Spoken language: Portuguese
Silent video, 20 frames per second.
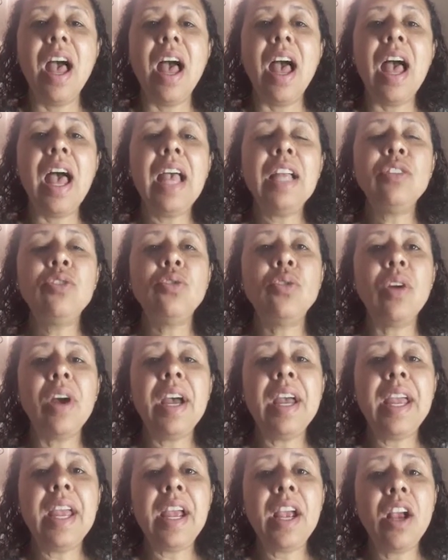I
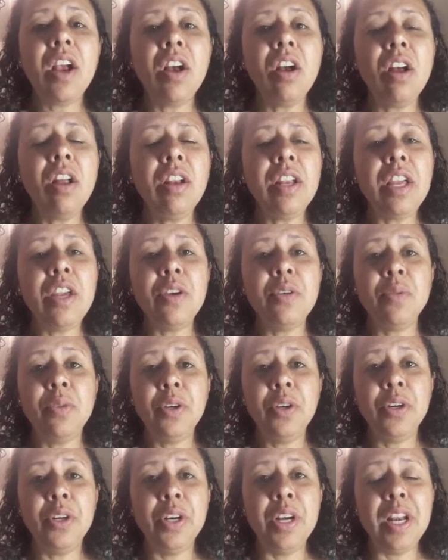tried calling you
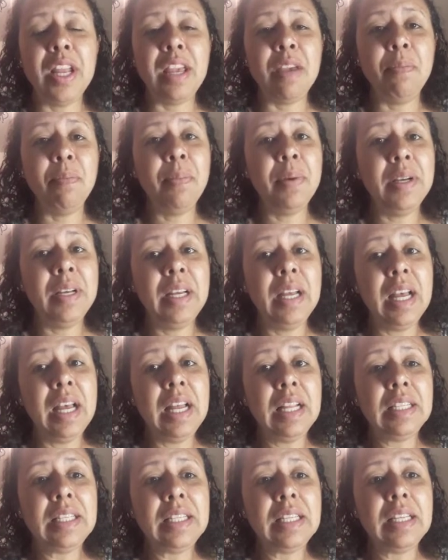early,
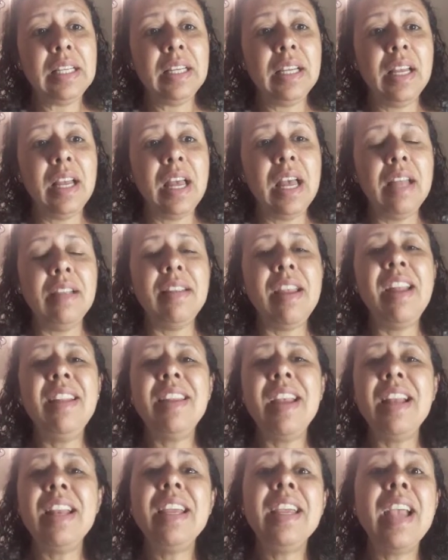but.
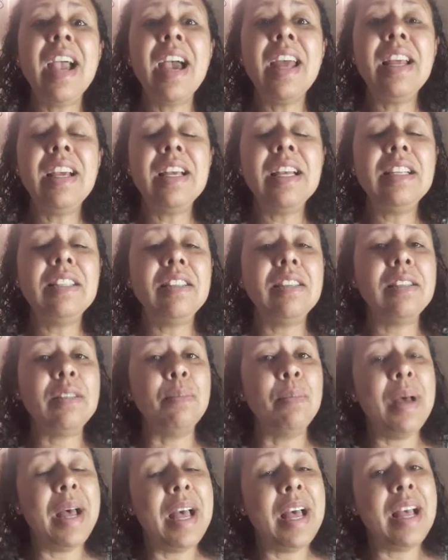Tentei ligar antes,
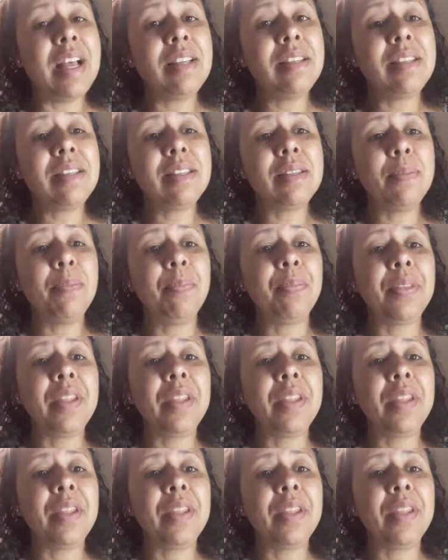mas.